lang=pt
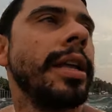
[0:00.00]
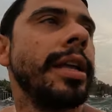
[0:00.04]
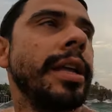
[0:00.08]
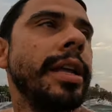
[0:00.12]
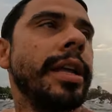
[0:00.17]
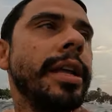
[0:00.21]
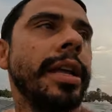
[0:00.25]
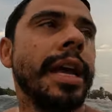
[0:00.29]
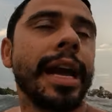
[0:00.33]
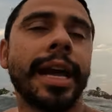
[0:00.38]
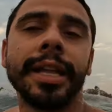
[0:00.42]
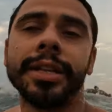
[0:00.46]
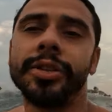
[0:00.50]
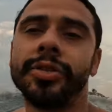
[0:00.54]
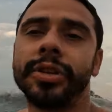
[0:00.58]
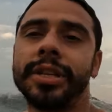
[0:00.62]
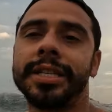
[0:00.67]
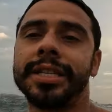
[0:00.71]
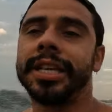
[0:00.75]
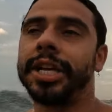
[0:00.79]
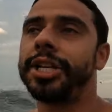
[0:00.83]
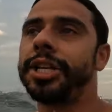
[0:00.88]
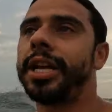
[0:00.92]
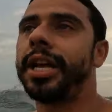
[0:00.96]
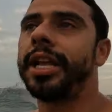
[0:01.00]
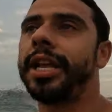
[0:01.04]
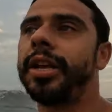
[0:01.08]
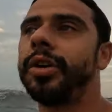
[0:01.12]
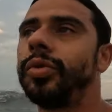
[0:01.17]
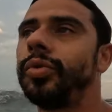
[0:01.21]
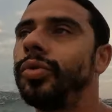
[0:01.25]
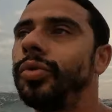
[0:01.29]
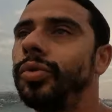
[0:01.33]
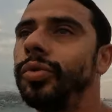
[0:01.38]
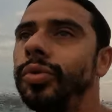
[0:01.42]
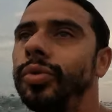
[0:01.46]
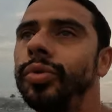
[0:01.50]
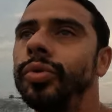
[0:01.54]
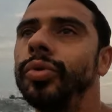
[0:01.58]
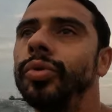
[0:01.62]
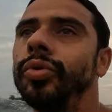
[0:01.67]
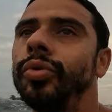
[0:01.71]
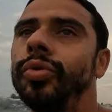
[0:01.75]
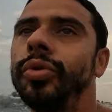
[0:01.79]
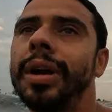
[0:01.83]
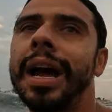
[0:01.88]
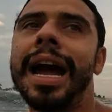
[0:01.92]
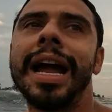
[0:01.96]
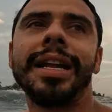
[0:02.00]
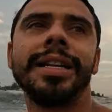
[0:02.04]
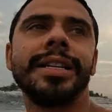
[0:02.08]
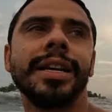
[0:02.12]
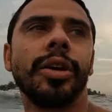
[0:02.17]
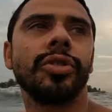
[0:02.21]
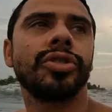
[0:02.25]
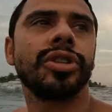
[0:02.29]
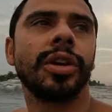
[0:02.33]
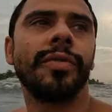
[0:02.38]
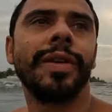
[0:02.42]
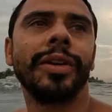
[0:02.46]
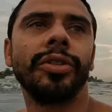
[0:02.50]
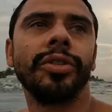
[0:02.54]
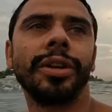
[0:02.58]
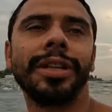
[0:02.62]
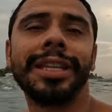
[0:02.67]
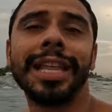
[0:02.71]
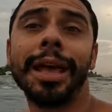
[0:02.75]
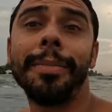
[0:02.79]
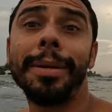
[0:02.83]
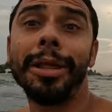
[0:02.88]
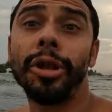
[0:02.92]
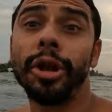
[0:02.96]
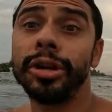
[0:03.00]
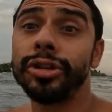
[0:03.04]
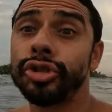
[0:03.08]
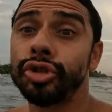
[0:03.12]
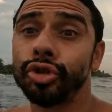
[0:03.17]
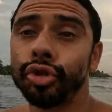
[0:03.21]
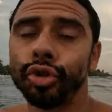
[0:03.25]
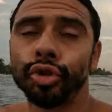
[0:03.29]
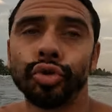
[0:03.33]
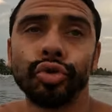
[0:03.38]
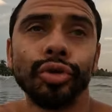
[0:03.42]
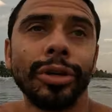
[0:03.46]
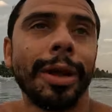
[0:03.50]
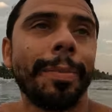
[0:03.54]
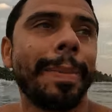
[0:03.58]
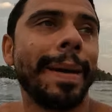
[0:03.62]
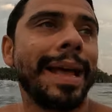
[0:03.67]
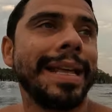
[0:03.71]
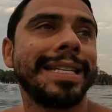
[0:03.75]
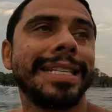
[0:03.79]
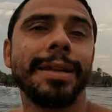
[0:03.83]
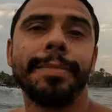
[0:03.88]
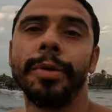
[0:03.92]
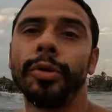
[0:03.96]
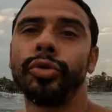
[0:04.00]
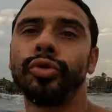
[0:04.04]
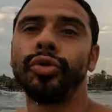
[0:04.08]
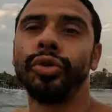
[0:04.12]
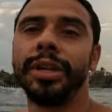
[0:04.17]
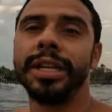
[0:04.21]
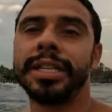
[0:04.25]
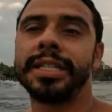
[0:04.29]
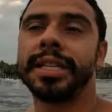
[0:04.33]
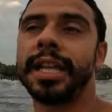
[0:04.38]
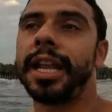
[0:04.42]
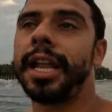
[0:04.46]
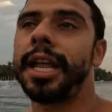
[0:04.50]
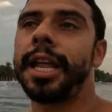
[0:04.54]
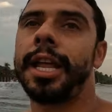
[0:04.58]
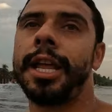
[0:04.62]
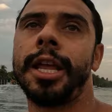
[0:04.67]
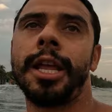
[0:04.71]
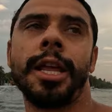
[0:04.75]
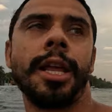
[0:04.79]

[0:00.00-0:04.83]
E acredito que seja aí o, o lugar de El Salvador que tem a melhor estrutura para receber o turista, né.